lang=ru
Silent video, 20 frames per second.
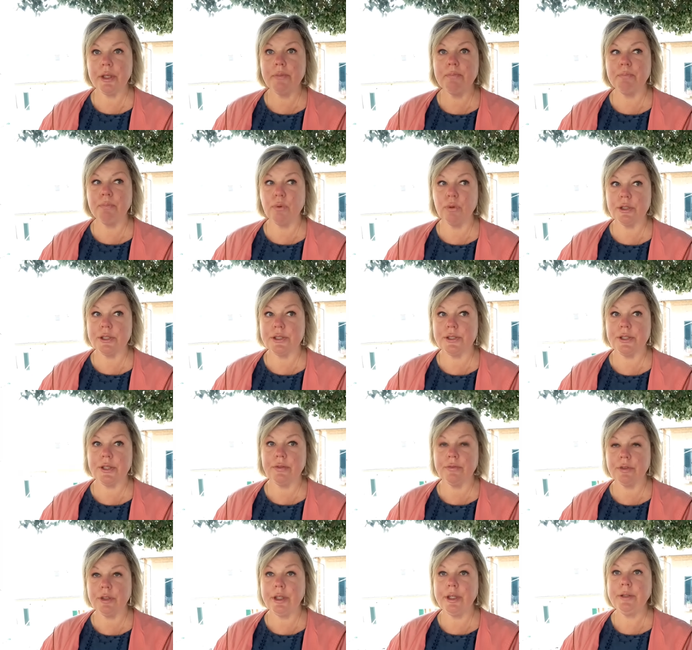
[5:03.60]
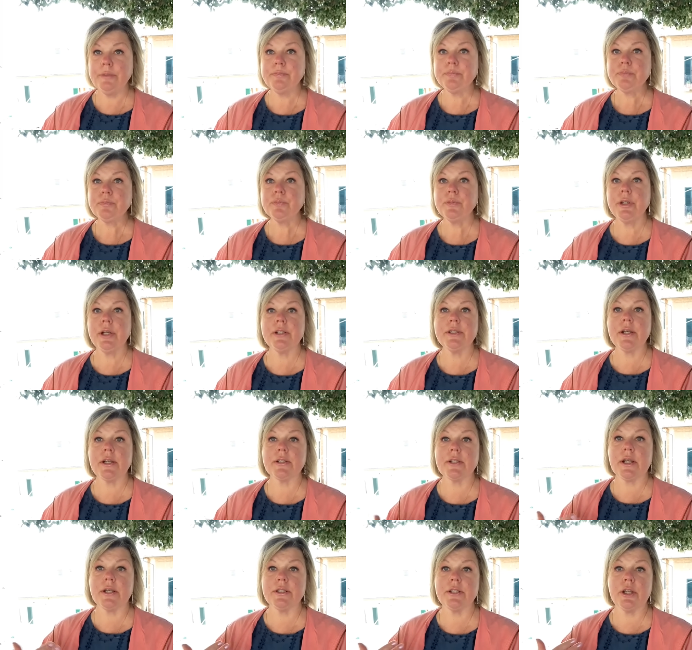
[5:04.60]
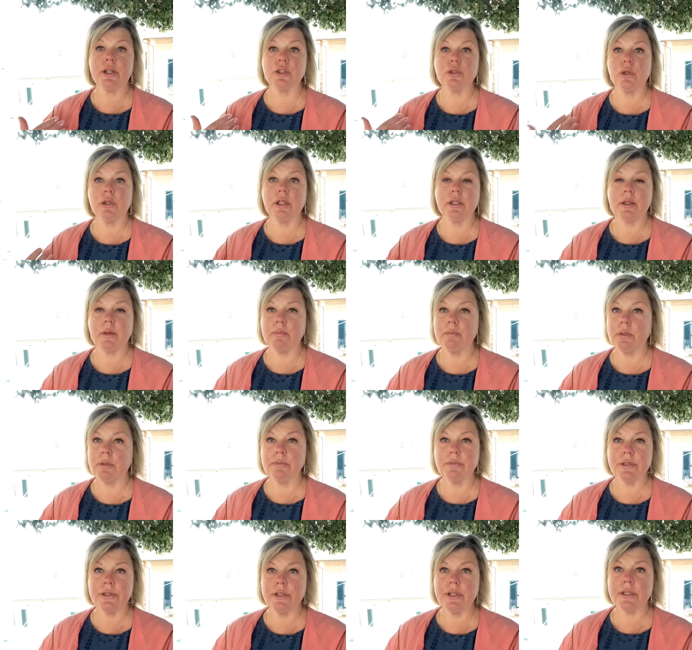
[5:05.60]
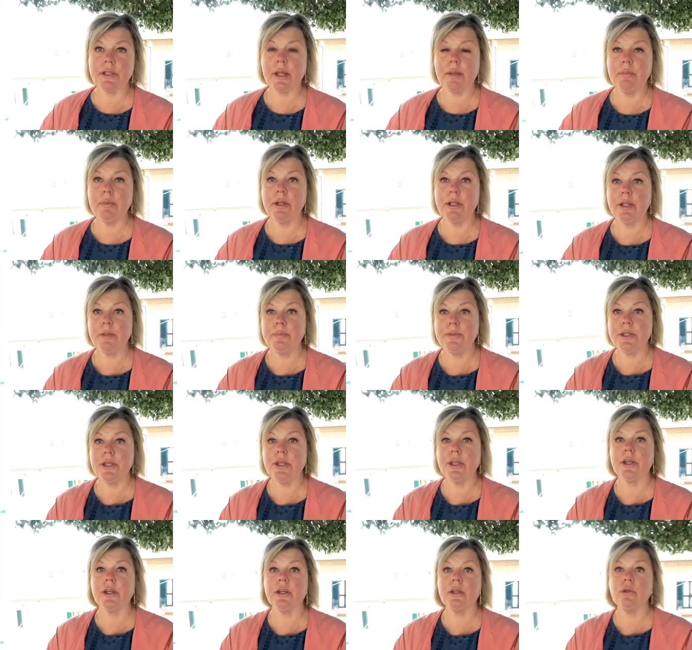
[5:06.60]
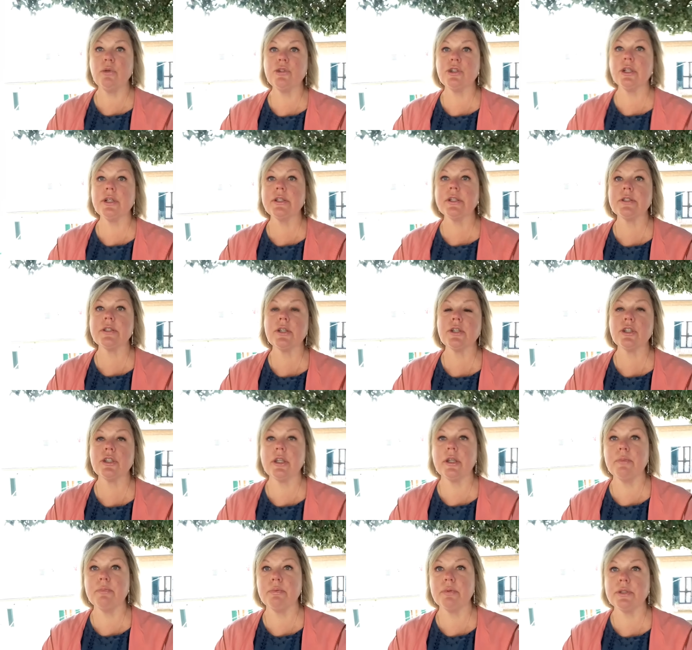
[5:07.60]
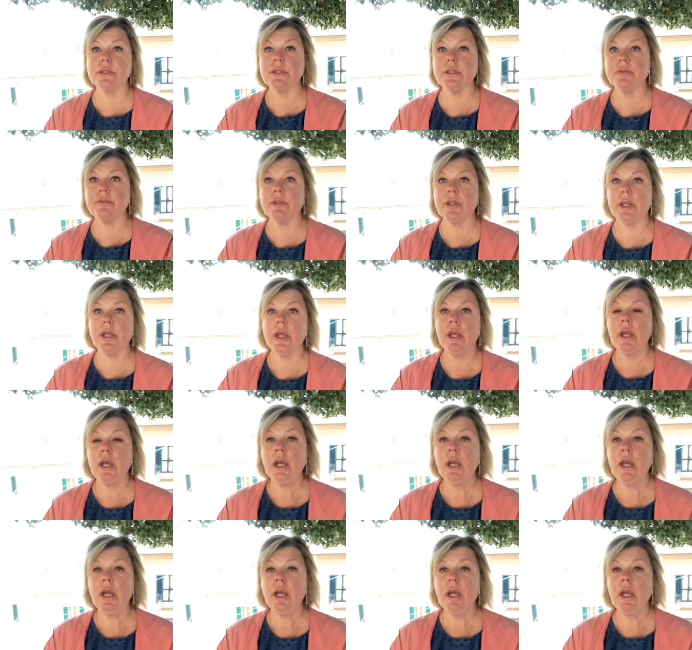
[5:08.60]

импульсивный. Нельзя сказать, что она там была с нестабильной психикой, но человек достаточно импульсивный.